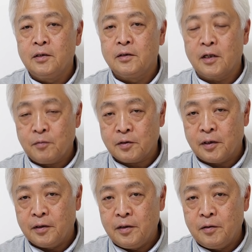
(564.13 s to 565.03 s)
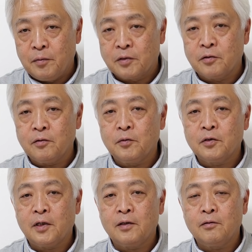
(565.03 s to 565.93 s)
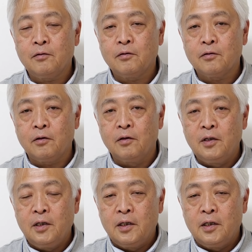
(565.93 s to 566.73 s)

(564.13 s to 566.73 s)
なりません。まあ、その問題の方の、